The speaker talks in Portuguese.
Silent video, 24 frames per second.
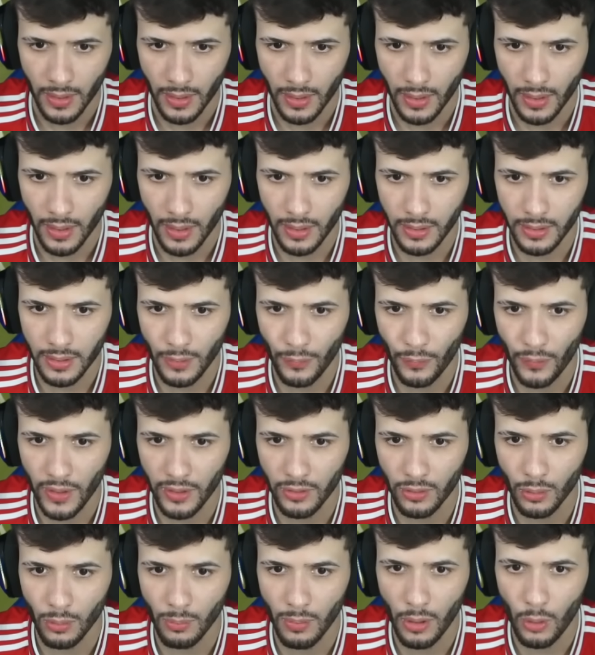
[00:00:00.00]
Entra e
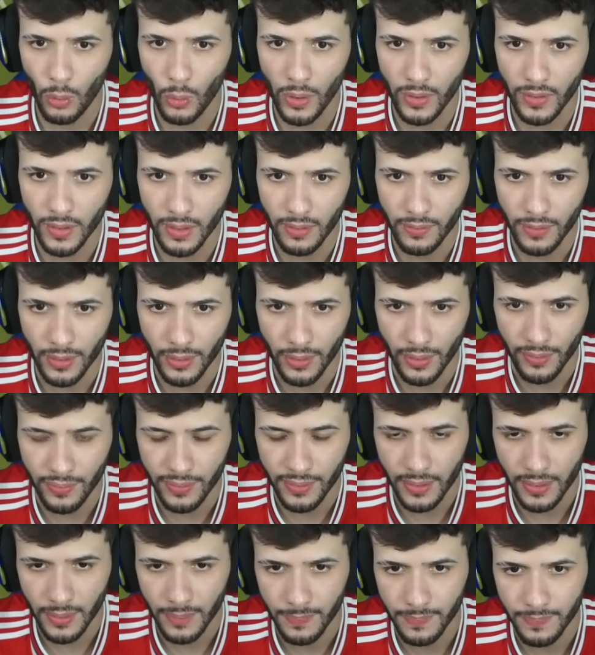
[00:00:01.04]
faz alguma coisa,
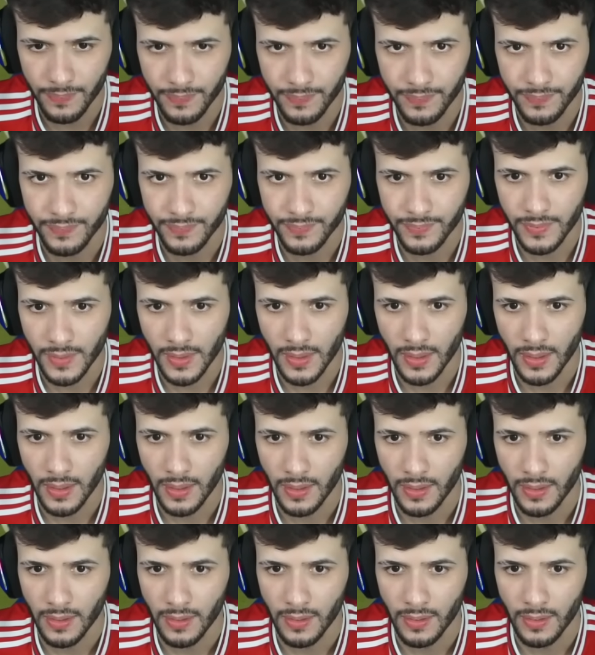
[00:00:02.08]
Lewandowski.
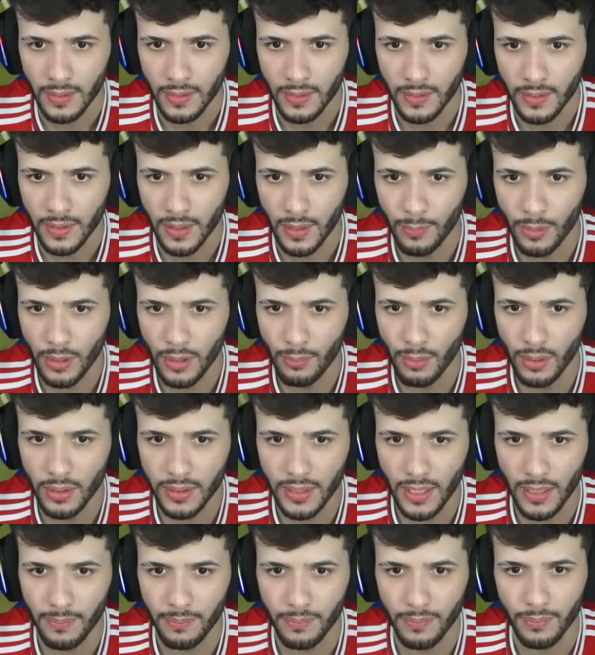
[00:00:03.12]
Temos que
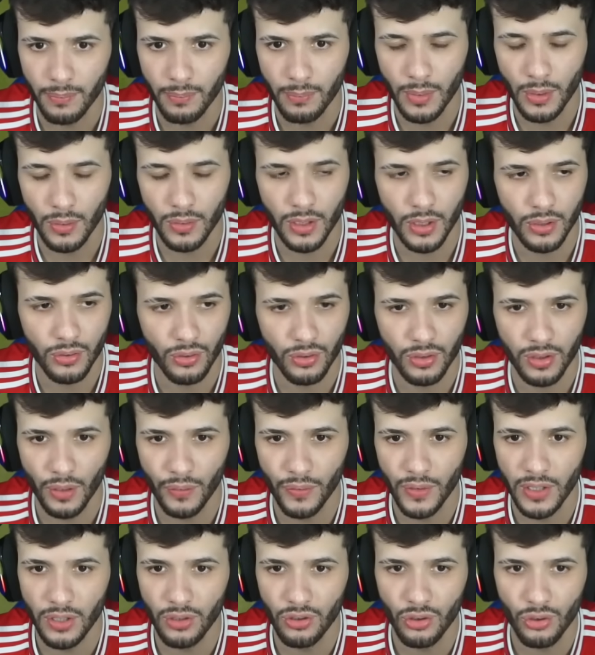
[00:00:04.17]
botar... Meu Deus do céu, o
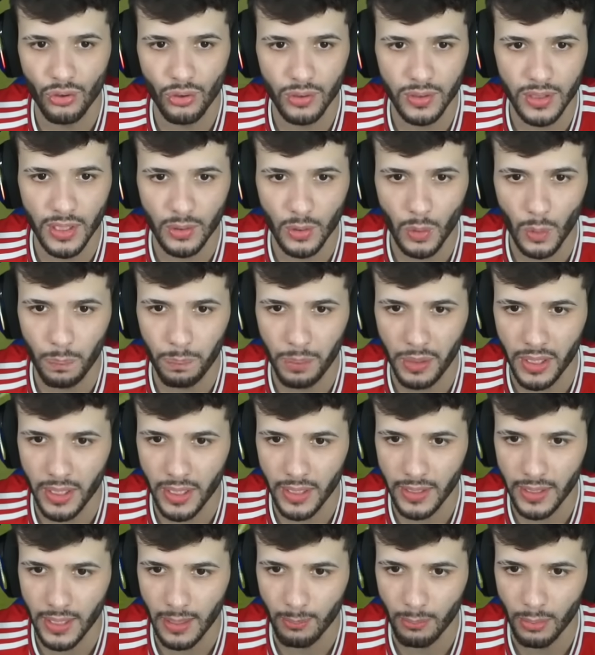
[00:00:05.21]
Vinícius Júnior tá
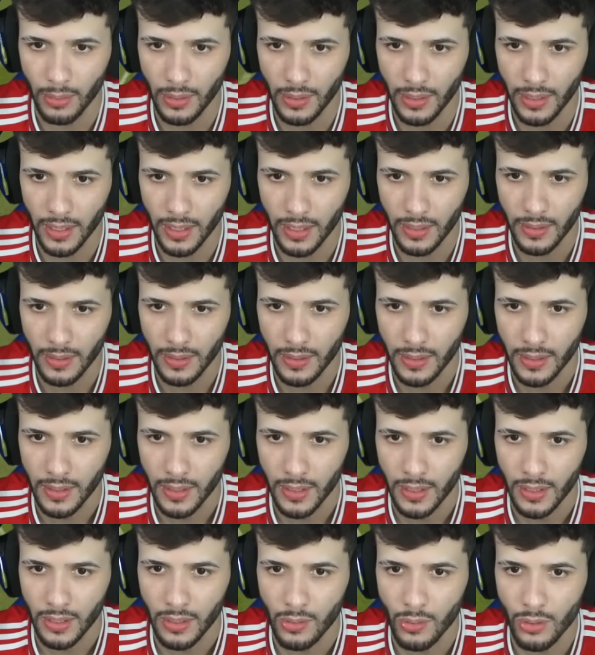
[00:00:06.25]
tropicando na bola.
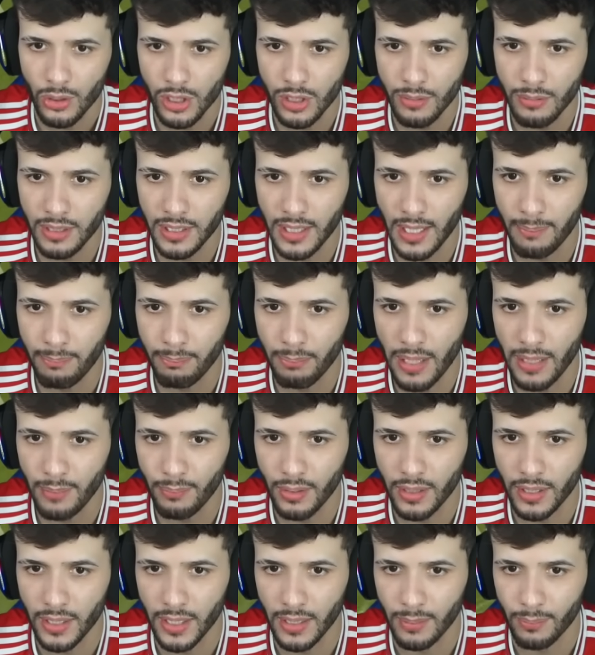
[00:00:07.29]
O time tá bebo
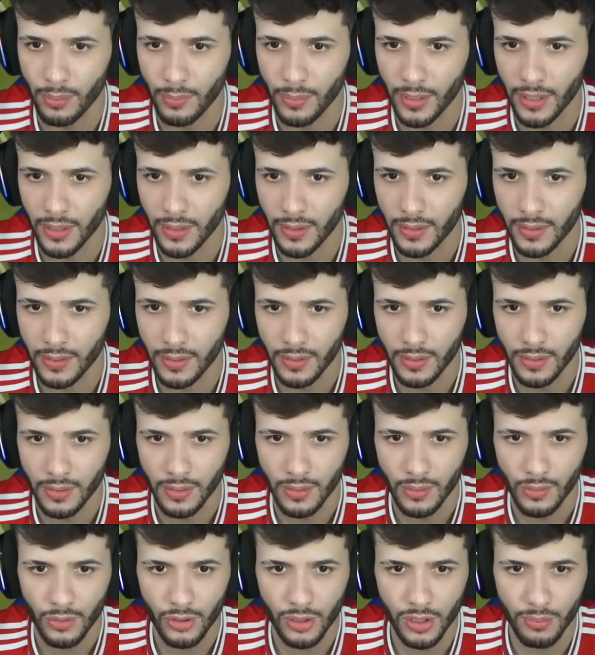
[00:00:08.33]
em campo, mano.
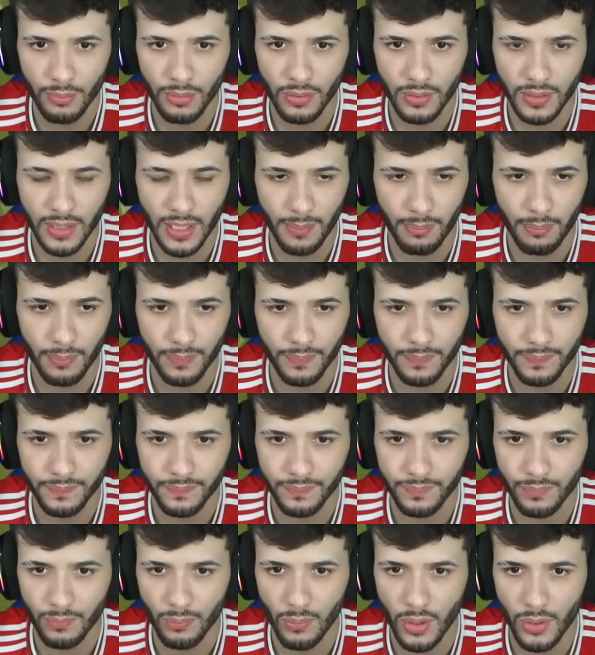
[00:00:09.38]
O time não tá...
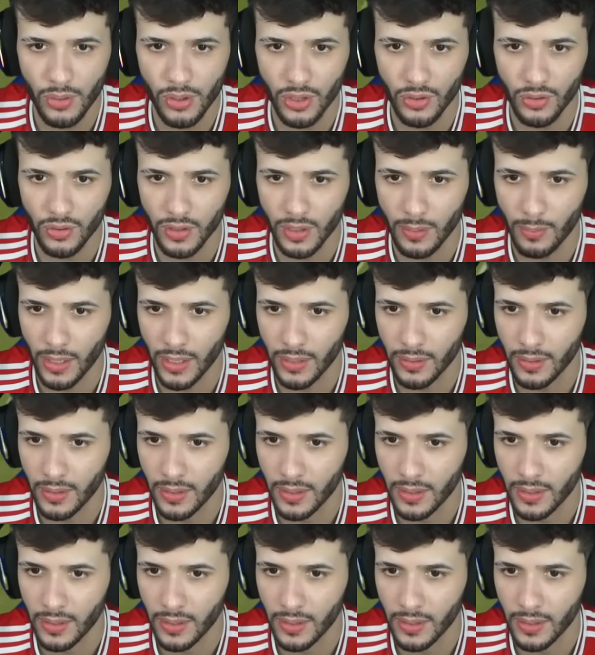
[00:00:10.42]
Meu Jesus amado.